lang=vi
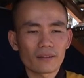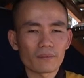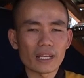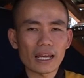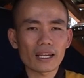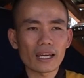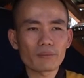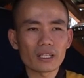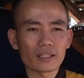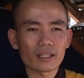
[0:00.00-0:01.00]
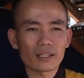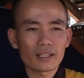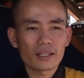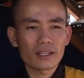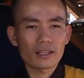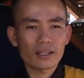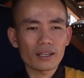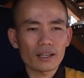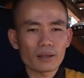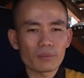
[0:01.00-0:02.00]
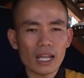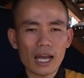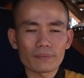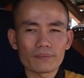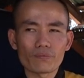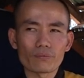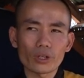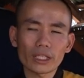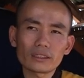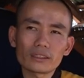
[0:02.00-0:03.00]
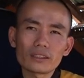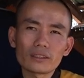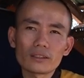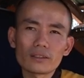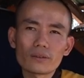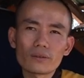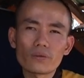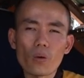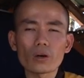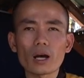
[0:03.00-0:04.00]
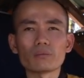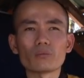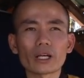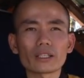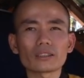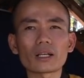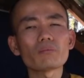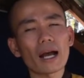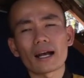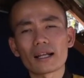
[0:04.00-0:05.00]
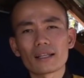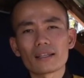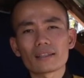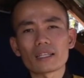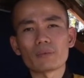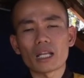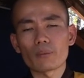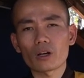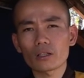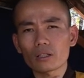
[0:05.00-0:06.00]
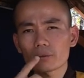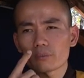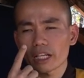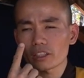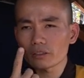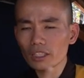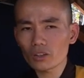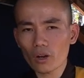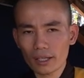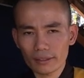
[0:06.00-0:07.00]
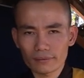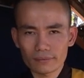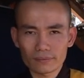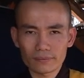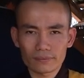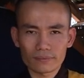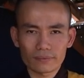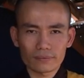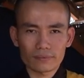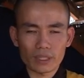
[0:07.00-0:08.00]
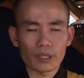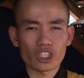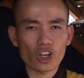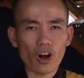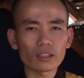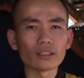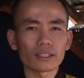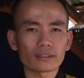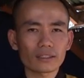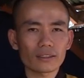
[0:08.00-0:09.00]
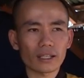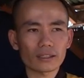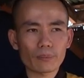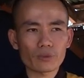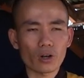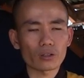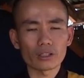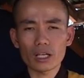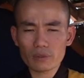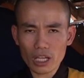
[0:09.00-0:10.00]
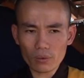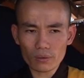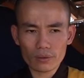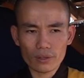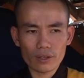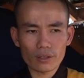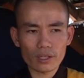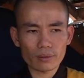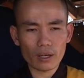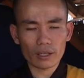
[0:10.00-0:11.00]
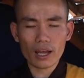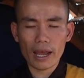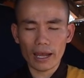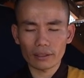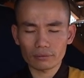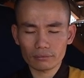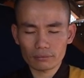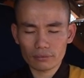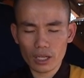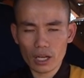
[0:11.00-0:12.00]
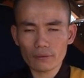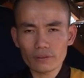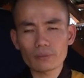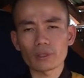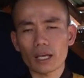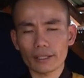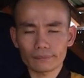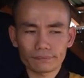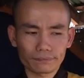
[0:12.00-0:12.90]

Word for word: mình đáng lẽ mình à, mình làm một cách phổ đồng một cách công bằng thì mình làm một, cách có tính toán là mình chọn lựa tức là cái tâm chọn lựa nó không xấu nhưng mà nó hạn chế cái phước mình lại